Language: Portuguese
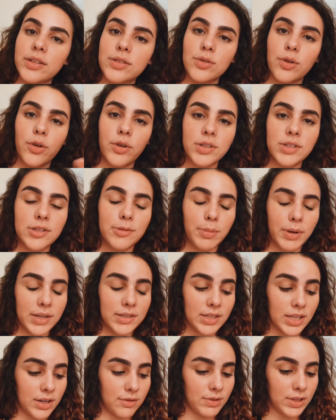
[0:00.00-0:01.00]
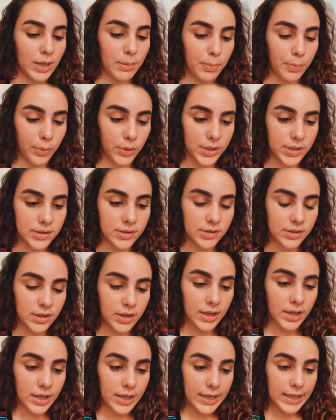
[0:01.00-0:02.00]
as coisas pra escrever depois.
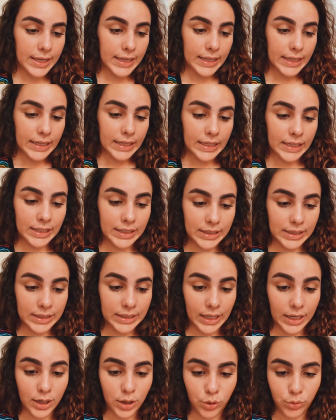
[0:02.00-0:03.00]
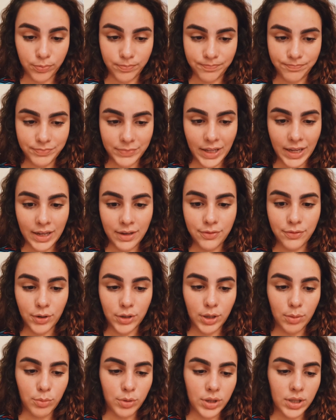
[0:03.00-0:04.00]
Então, né,
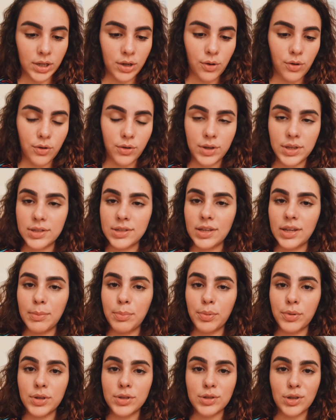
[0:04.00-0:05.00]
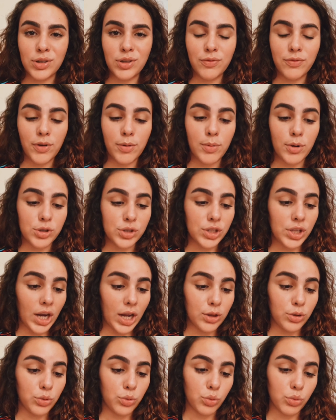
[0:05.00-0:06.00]
falta muita coisa e por isso que eu não vou mostrar
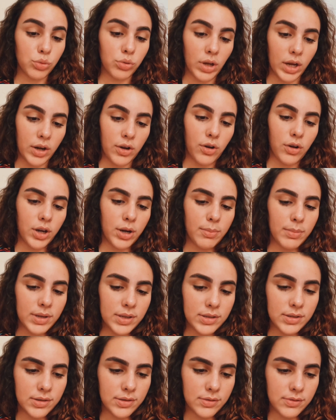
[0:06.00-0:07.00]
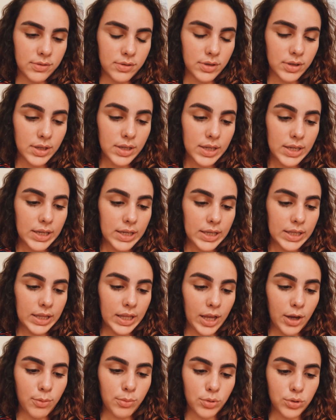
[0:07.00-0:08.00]
tudo agora, mas,
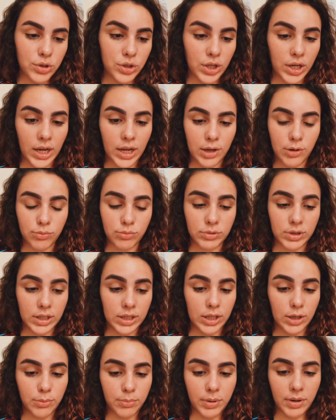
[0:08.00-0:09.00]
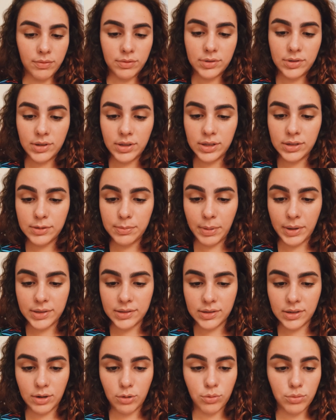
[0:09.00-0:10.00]
né, eu mostrei aí um tiquinho pra vocês,
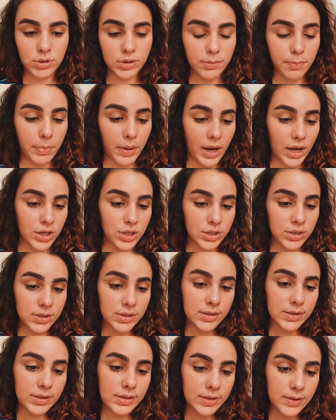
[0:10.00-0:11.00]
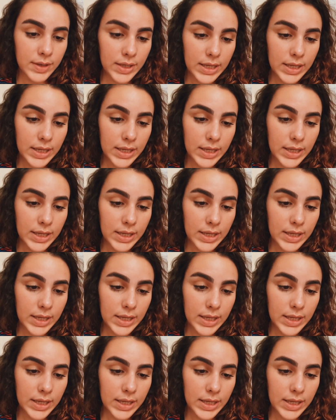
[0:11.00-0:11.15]
passando algumas páginas.